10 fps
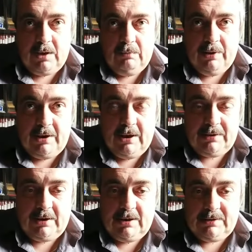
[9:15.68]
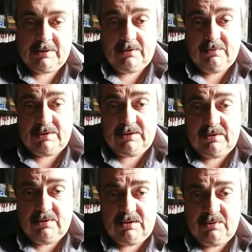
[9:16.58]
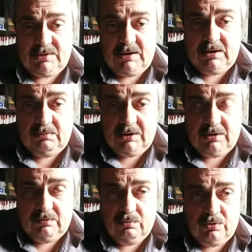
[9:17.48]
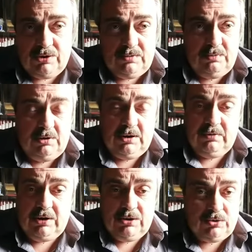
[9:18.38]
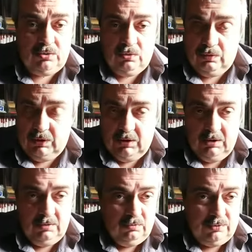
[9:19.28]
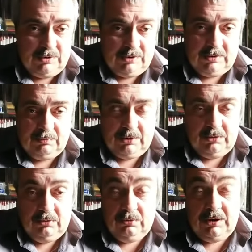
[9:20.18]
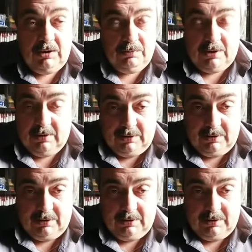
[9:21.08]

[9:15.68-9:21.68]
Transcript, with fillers: порядка 128 сантиметров, можно смело говорить, что возраст определен неправильно.